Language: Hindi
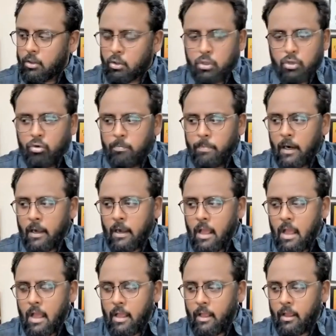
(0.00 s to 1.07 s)
तो क्यों पढ़
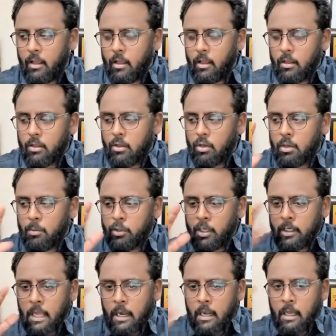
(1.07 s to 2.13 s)
रहा है क्योंकि
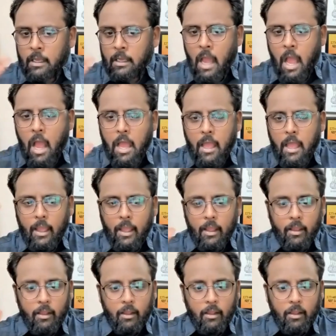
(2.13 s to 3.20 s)
मुझे डर लग रहा है
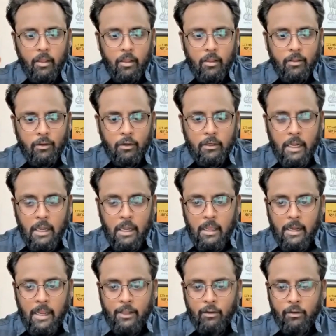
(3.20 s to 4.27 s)
तो डर
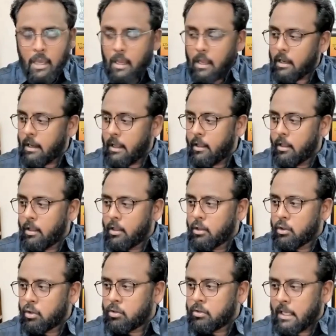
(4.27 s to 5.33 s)
लग रहा है तो क्या करना है
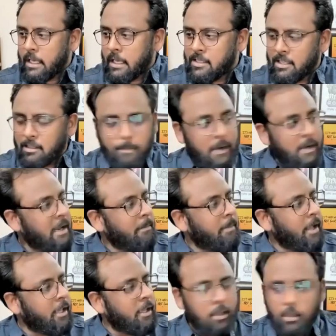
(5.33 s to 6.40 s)
तो सही चीज पढ़ना
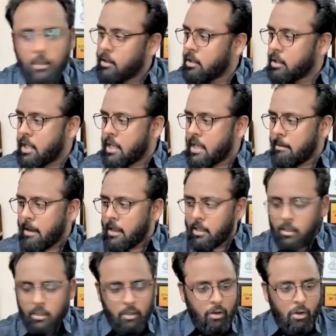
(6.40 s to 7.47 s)
भाई ठीक है भाई
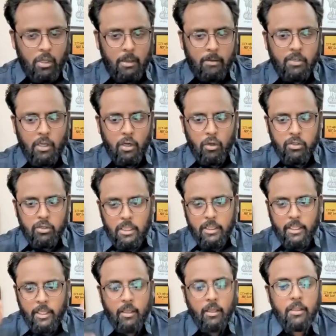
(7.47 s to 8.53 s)
ओके चलो
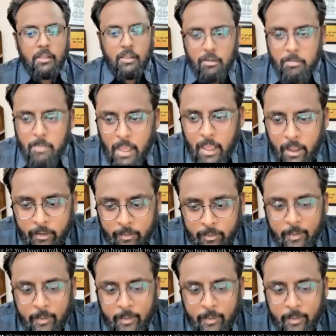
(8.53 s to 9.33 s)
चलते हैं समझ में आया